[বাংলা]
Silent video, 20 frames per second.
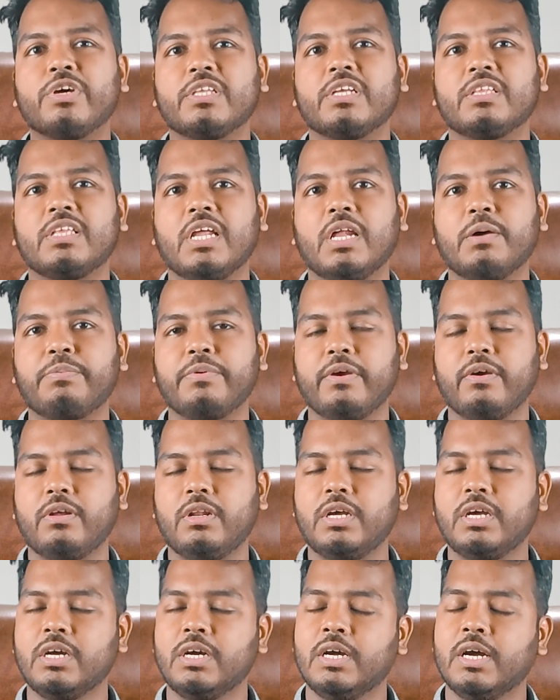জাতের তেলাপিয়া
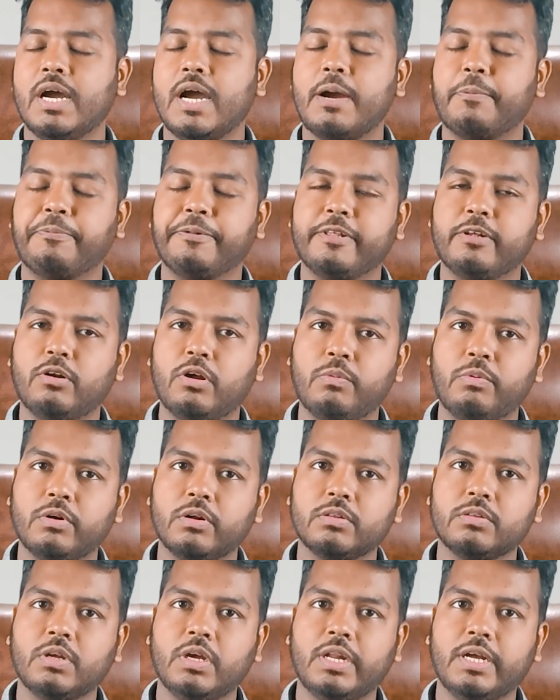হইলে আপনাদের
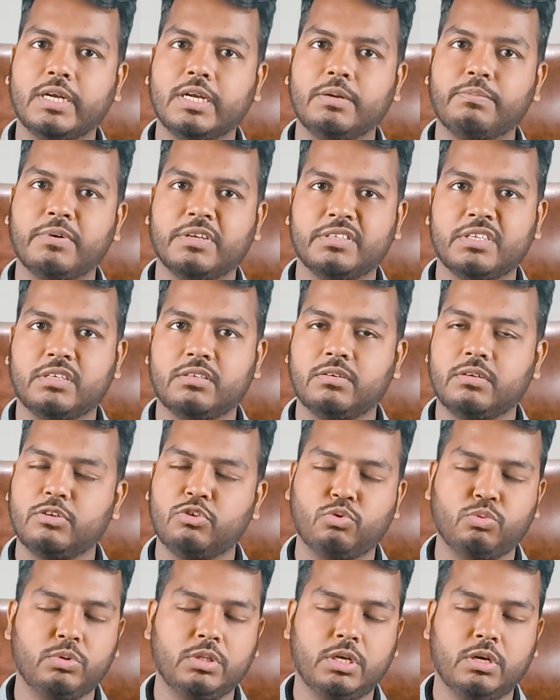লবণাক্ত এলাকায় মাছ চাষের
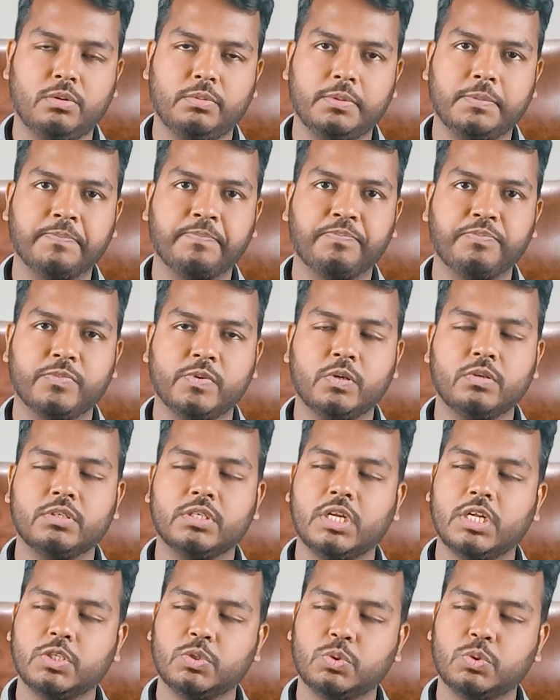সুবিধা হবে তো ইনশাল্লাহ